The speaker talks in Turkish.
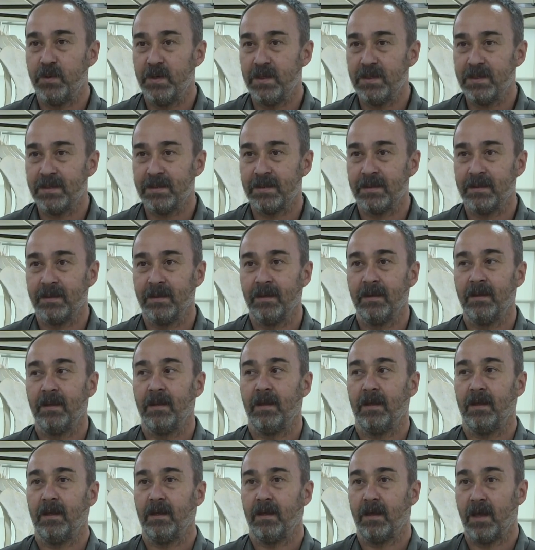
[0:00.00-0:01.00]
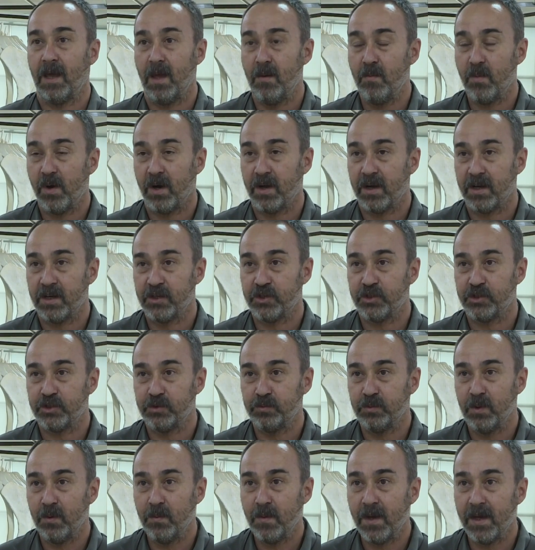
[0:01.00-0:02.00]
biz e, hem
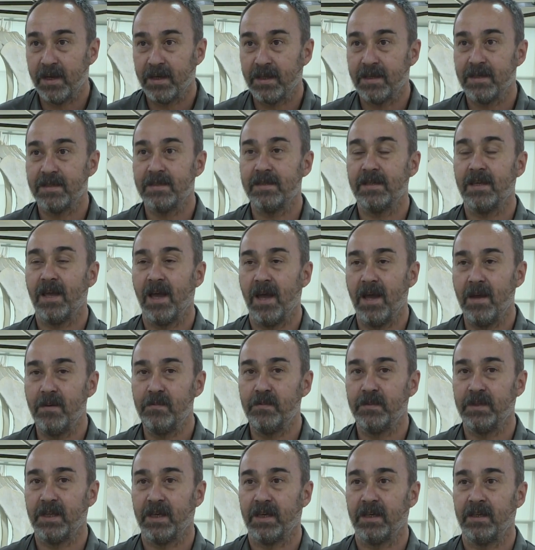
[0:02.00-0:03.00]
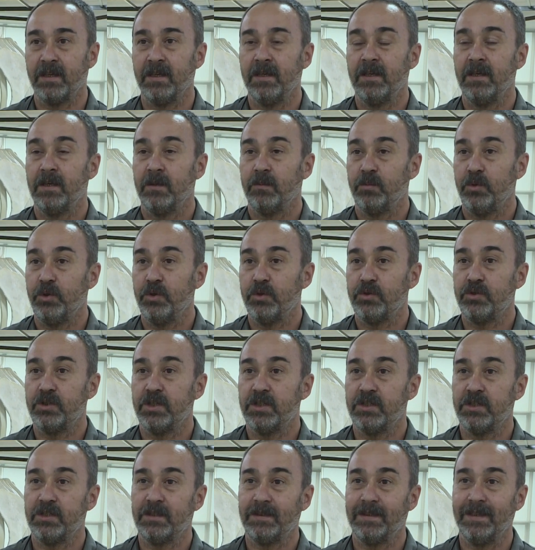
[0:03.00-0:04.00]
araştırma merkezi hem de
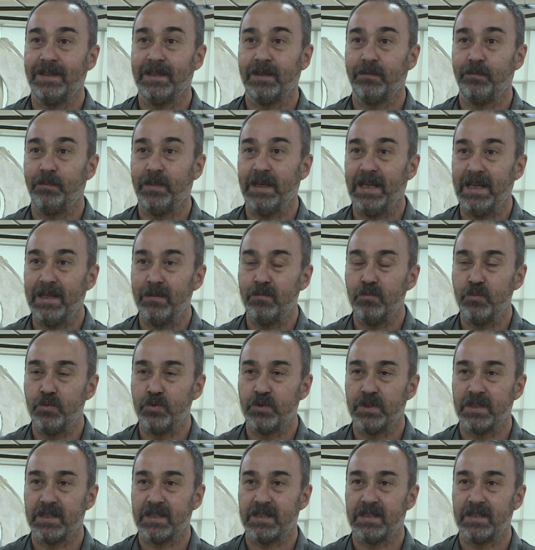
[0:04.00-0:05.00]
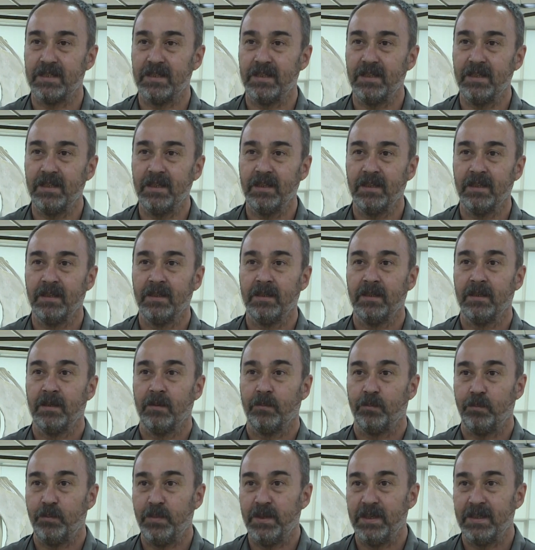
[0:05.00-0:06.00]
biyoçeşitlilik bilim müzesini
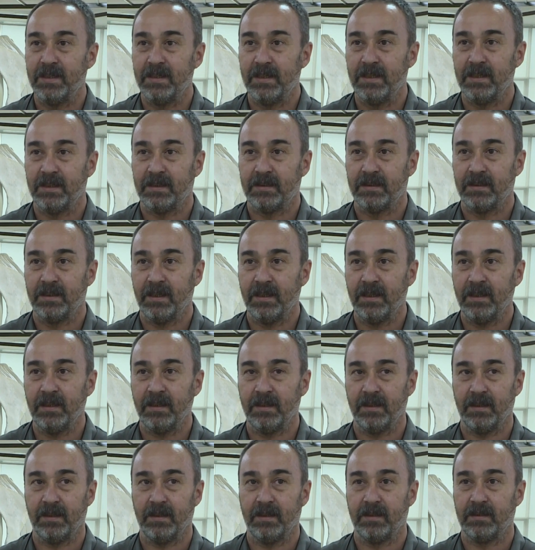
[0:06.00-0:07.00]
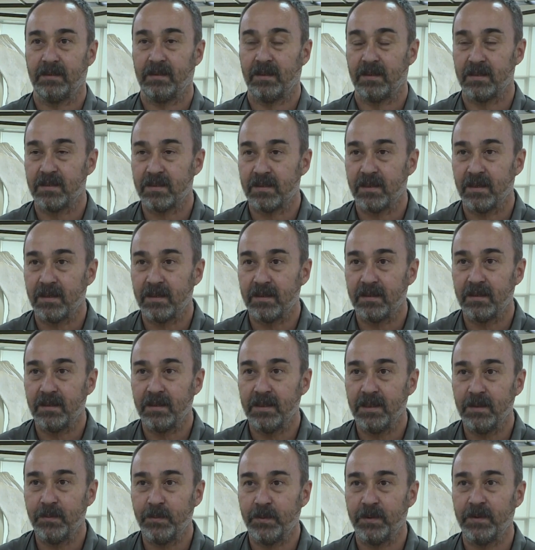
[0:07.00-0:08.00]
birlikte e,
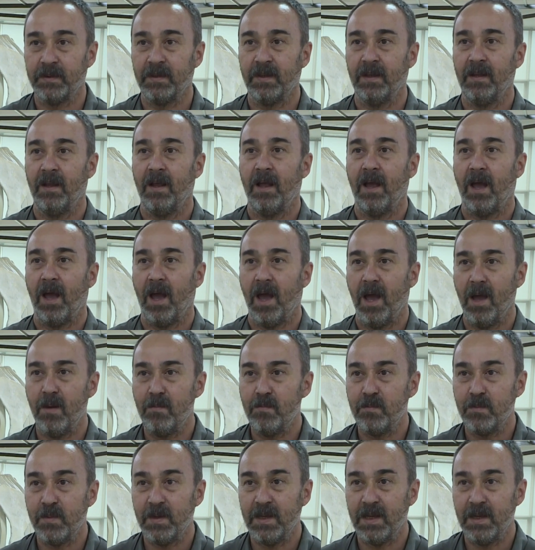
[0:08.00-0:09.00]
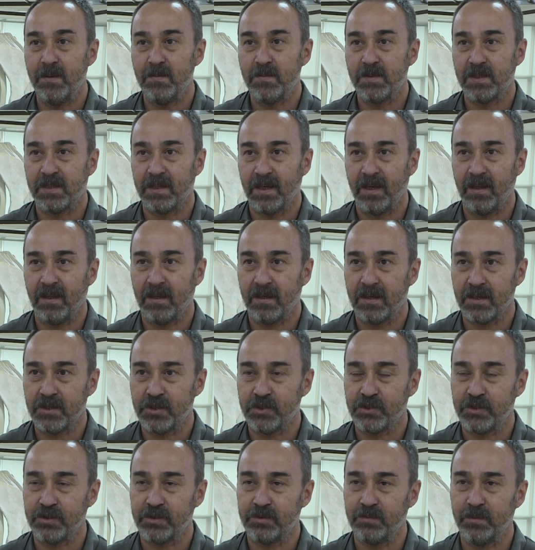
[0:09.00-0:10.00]
tasarlayıp hem bilimsel
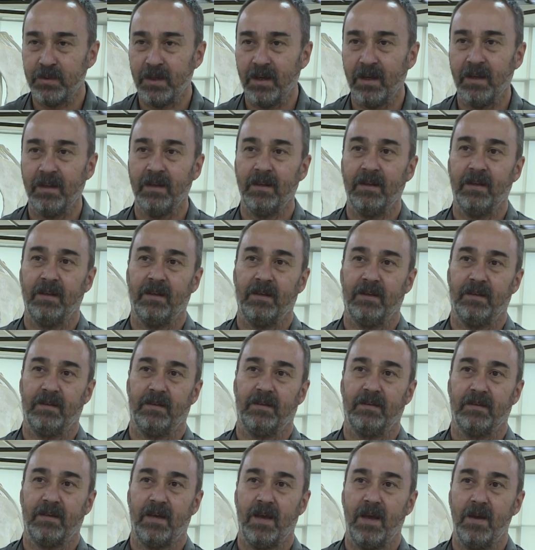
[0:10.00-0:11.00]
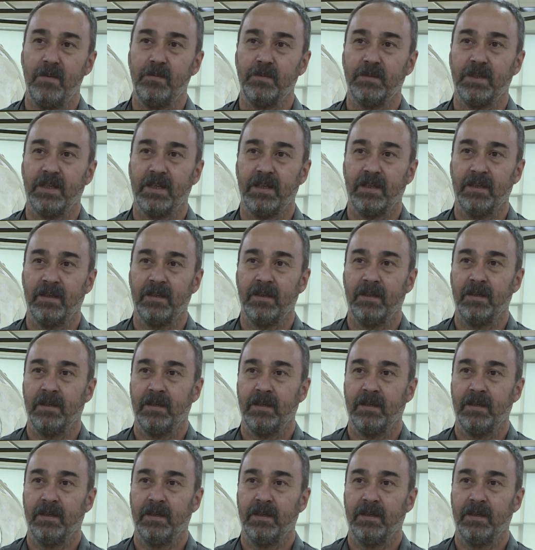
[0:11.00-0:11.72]
araştırma e, hem de